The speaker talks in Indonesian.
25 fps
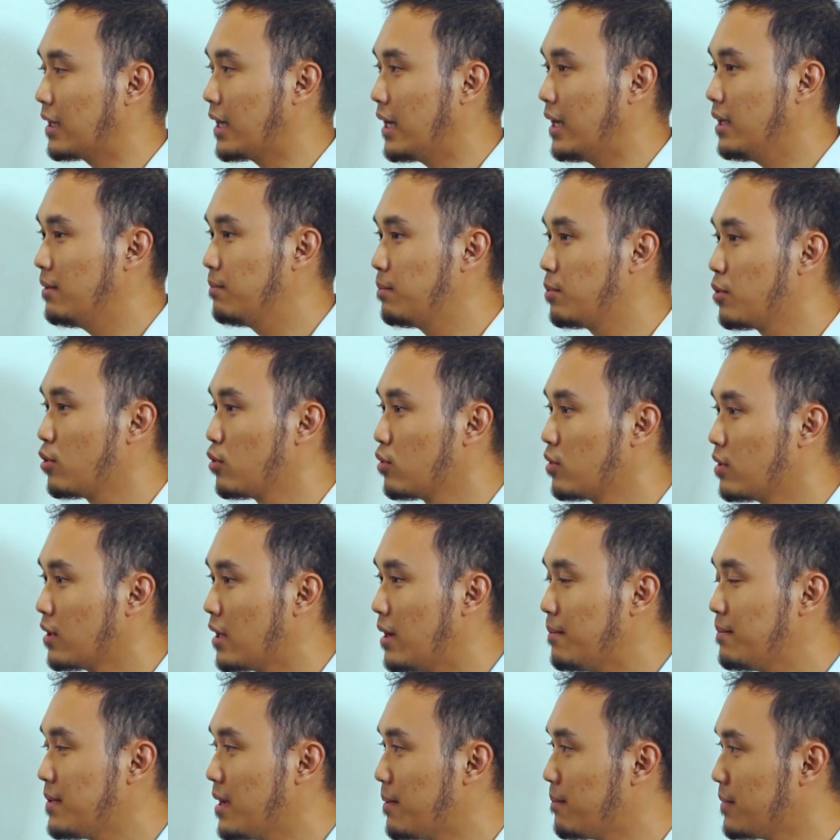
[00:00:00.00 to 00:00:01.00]
terkait
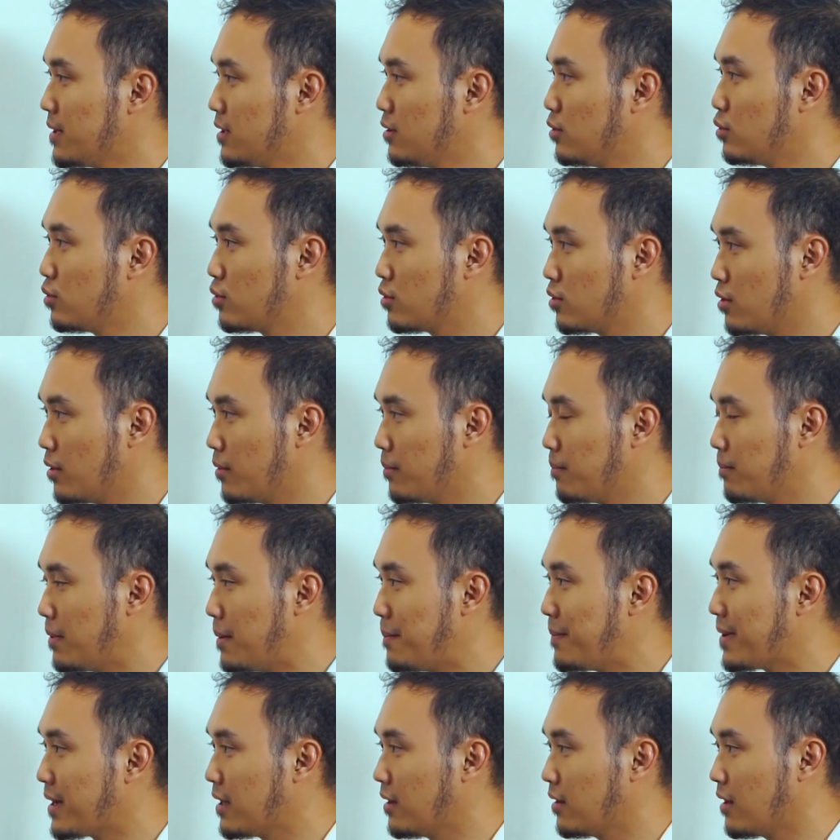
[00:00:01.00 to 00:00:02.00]
program yang mendukung
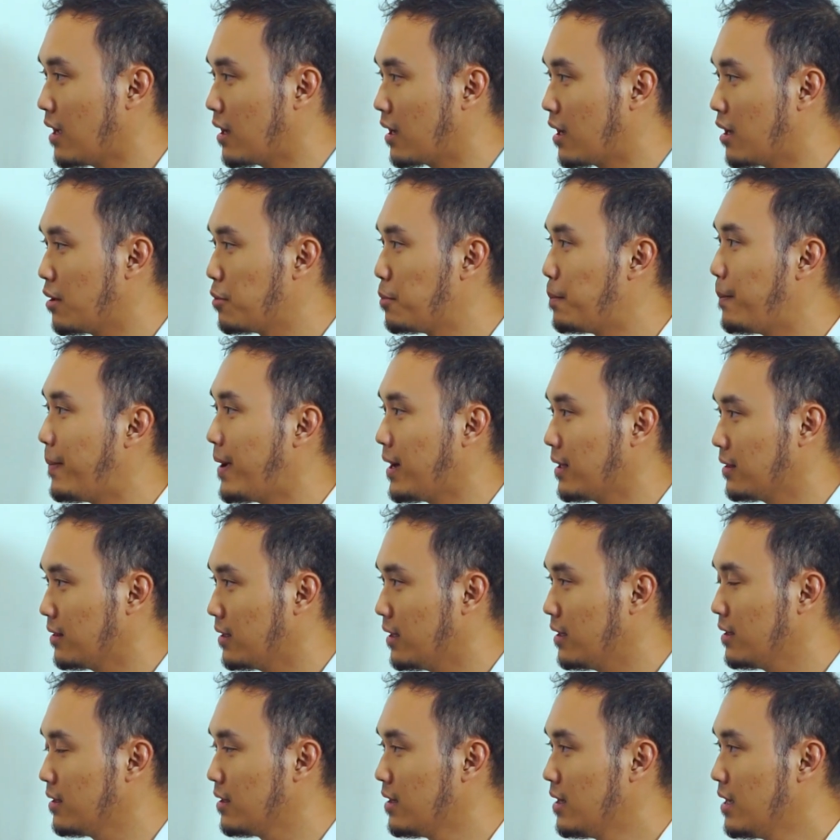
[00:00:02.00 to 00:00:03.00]
pemerintah
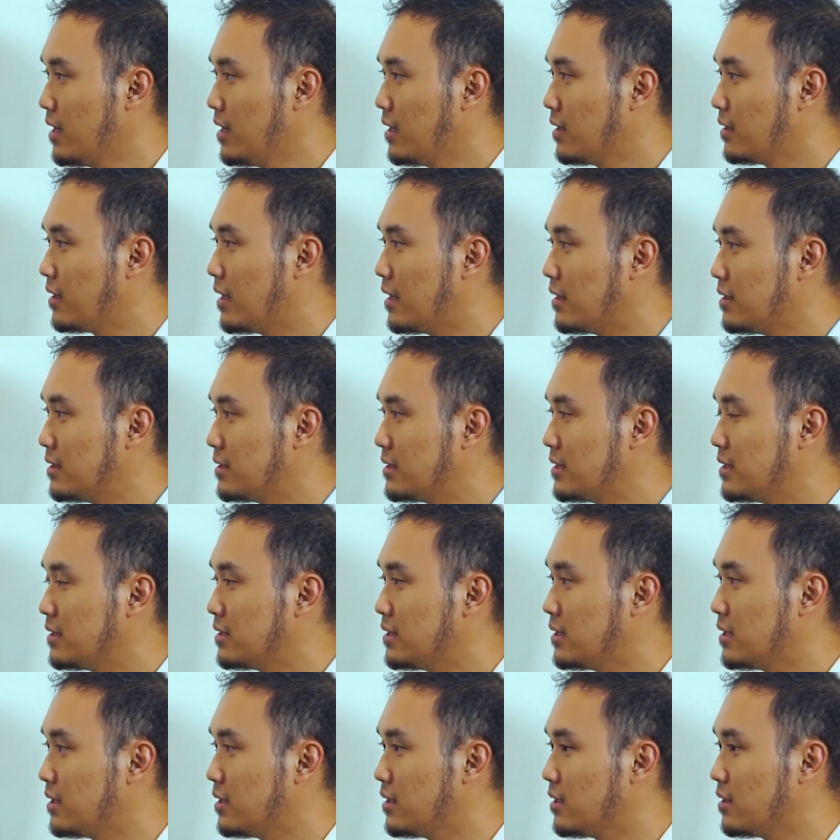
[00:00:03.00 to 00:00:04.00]
kabupaten dari
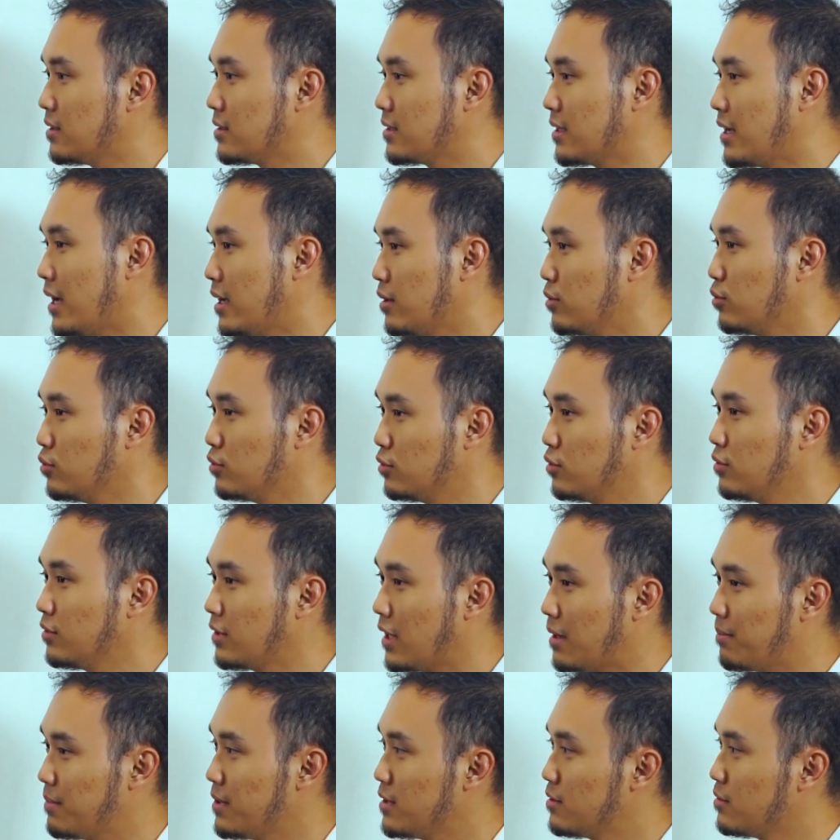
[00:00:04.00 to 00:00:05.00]
sisi selain untung
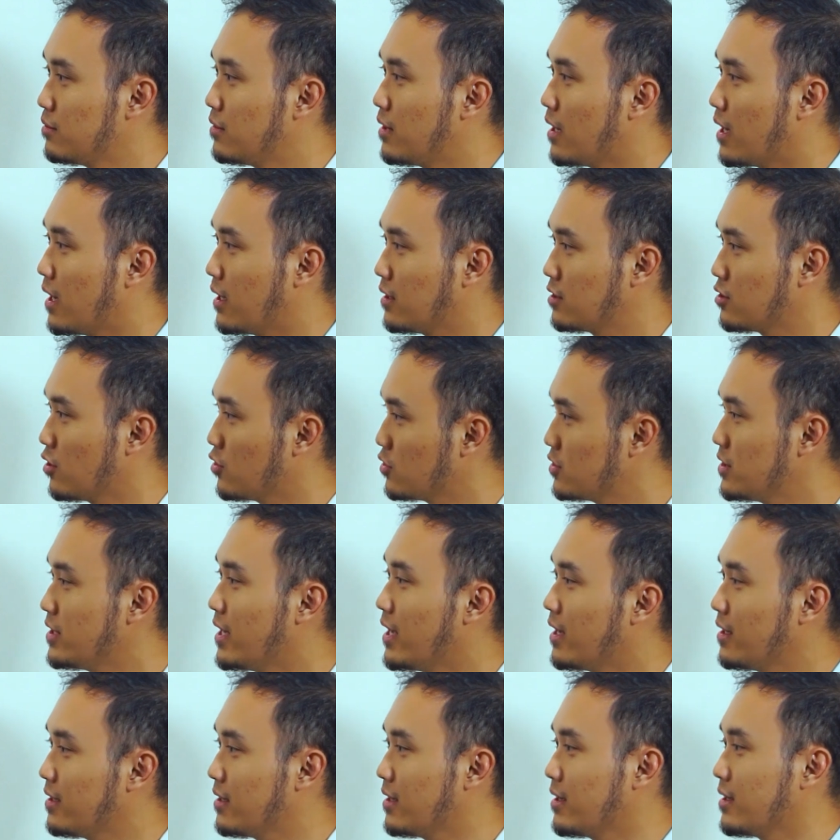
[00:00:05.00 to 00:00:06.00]
tapi juga
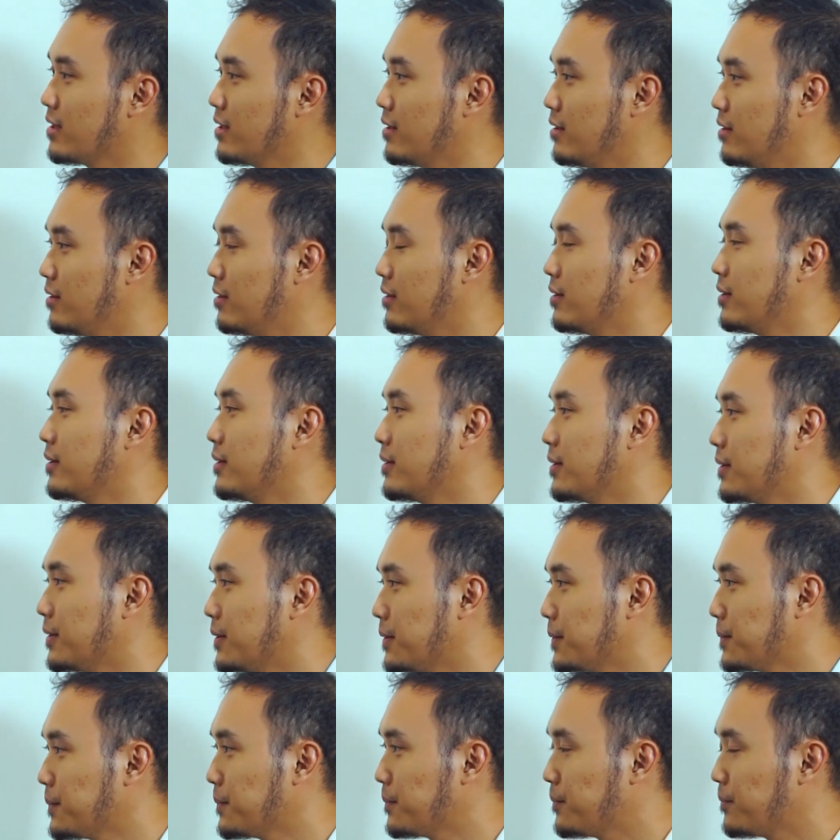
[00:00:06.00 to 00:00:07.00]
sosialnya? Oh,
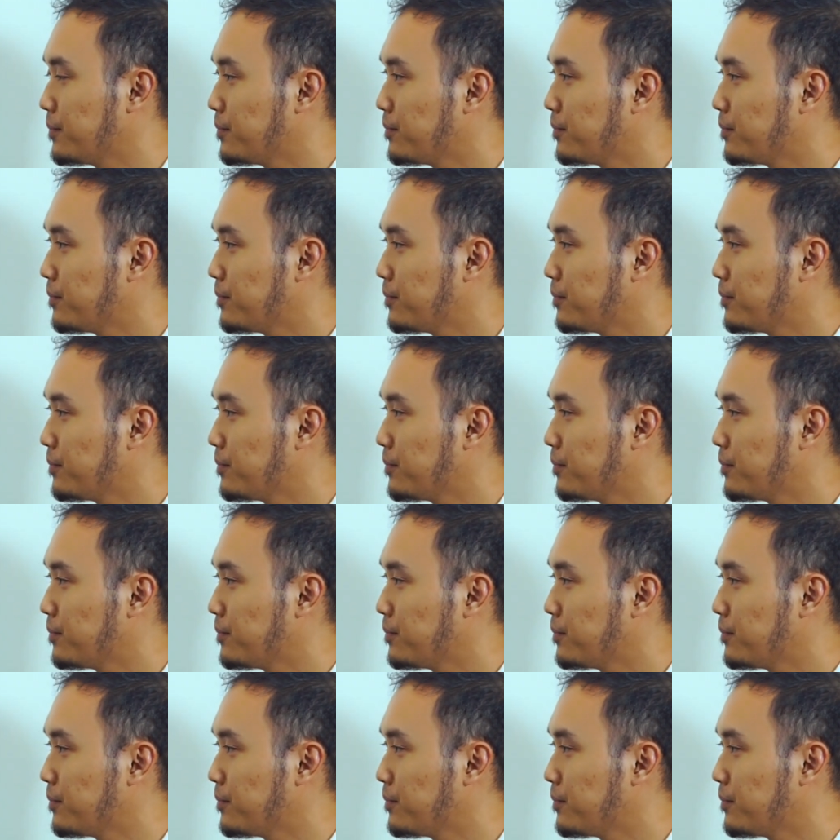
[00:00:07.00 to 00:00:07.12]
oke.